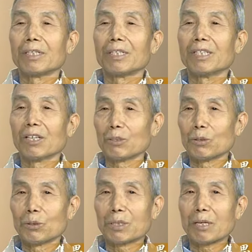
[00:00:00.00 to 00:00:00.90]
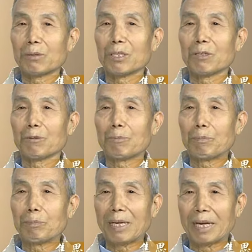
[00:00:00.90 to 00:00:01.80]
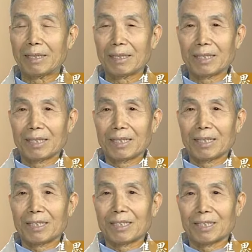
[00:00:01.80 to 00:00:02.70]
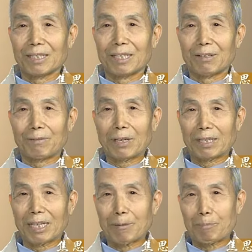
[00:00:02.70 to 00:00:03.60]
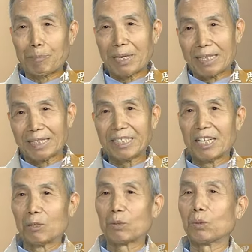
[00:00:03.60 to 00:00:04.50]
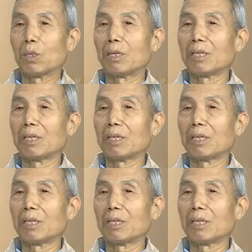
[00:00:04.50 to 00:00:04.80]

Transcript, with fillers: 那个时候就采取这种边这个放羊边解说。